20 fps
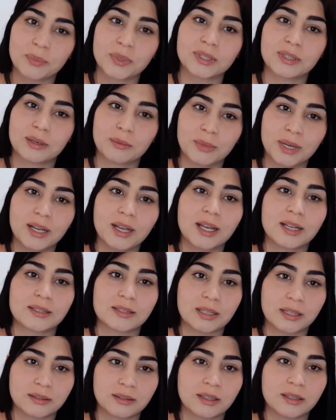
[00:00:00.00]
para trabalhar,
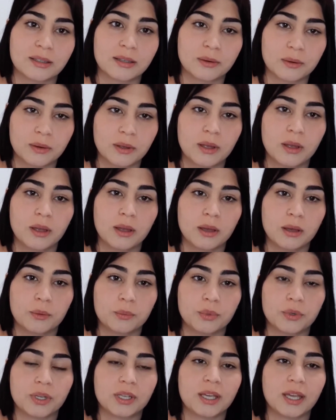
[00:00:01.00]
você entendeu?
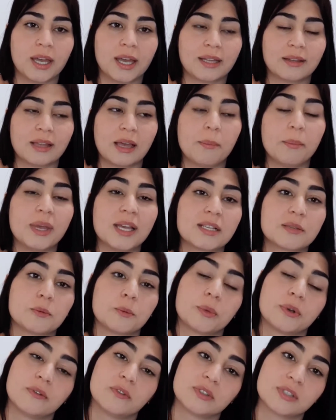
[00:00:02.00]
Porque até
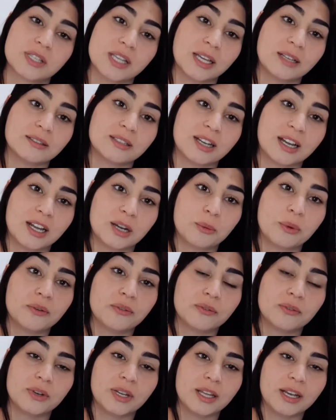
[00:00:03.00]
mesmo para você entrar numa
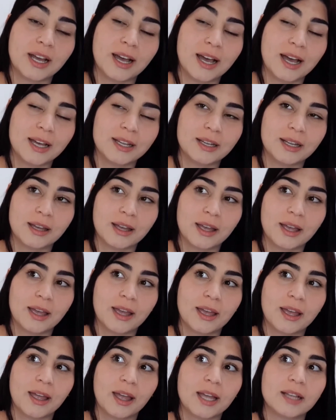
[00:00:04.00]
funerária,
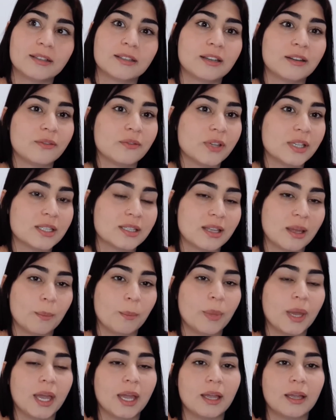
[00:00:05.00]
é, a entrevista é
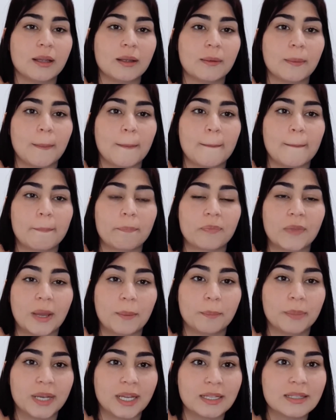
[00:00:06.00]
bem
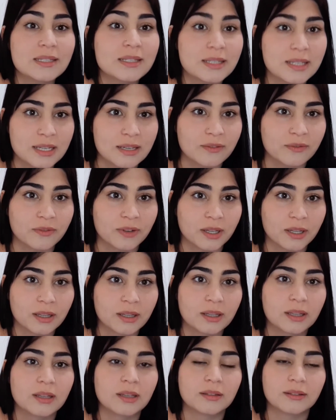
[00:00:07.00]
apreensiva
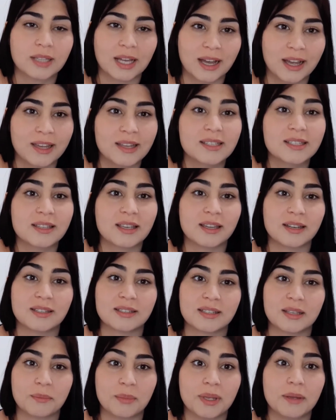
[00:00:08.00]
tá? Eles
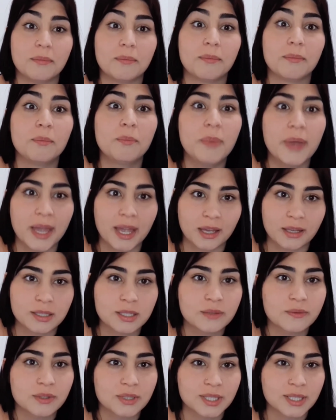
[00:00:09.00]
querem saber bem
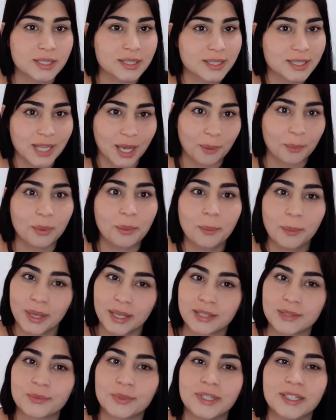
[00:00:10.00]
se você sabe
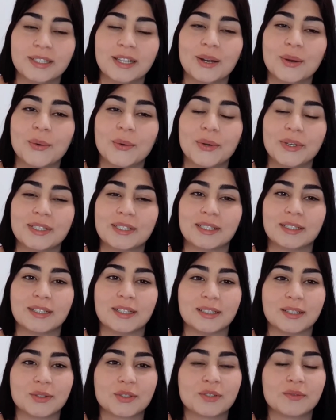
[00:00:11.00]
mesmo ali da coisa,
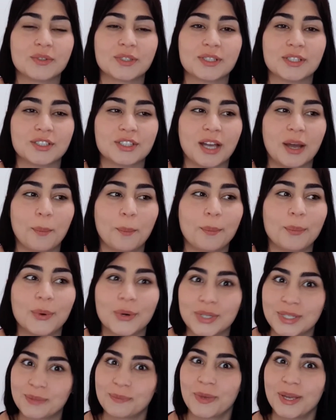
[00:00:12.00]
entendeu? Se você já
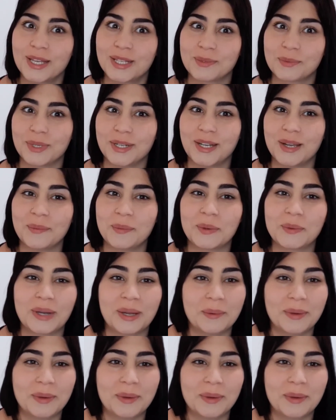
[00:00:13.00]
pôs mesmo ali a mão na